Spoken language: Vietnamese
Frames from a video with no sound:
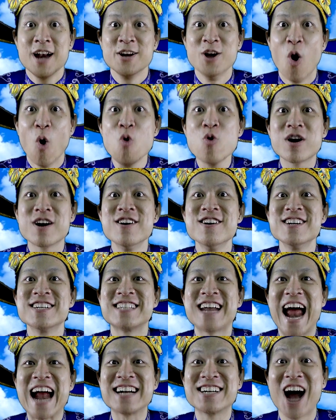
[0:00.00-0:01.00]
Nụ
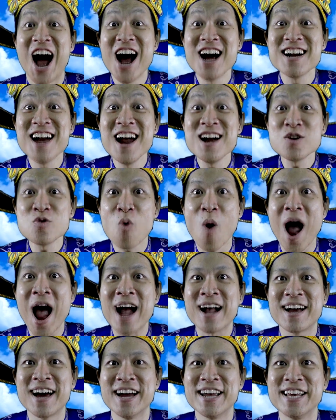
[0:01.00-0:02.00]
cười rạng rỡ đến
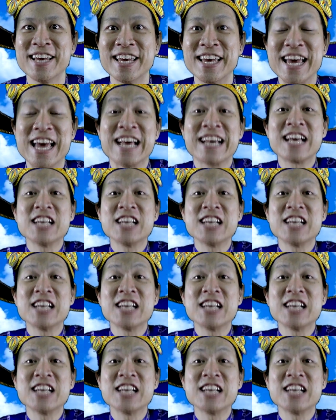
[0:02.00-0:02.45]
Hoa Kỳ